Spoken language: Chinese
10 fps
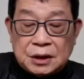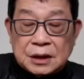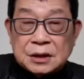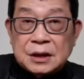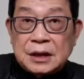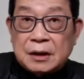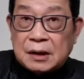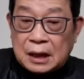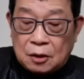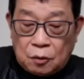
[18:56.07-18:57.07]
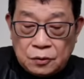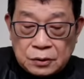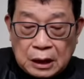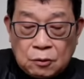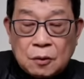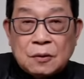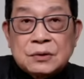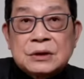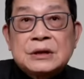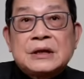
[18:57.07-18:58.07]
但是你要拿工高
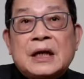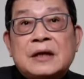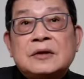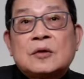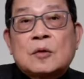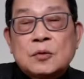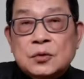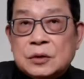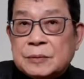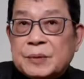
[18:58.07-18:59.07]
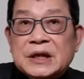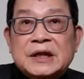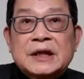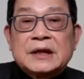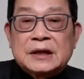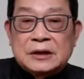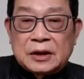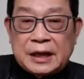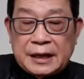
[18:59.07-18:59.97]
工资，你还要有工作是不可能的。就看